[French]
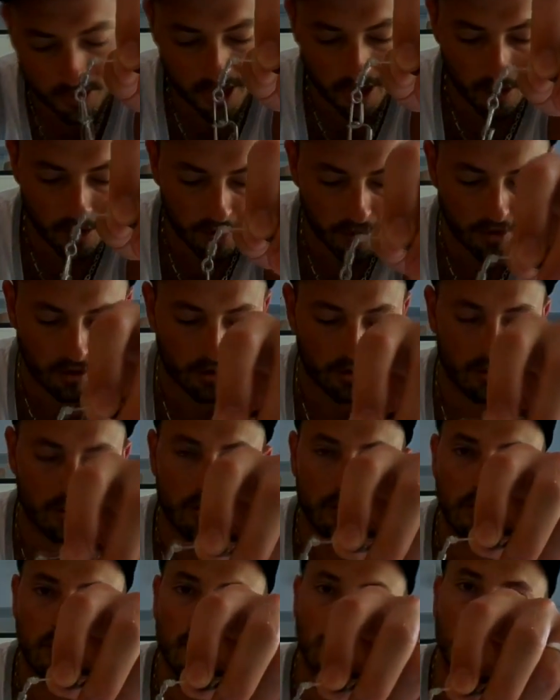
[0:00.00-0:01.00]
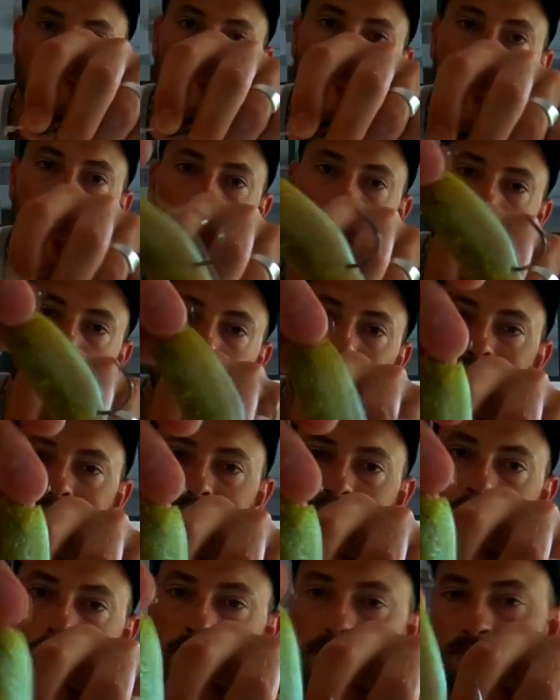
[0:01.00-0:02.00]
petit leurre comme
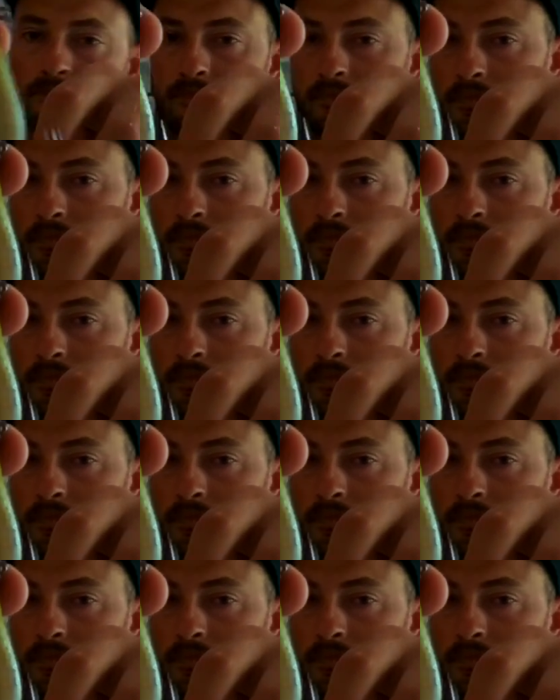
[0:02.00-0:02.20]
celui-ci,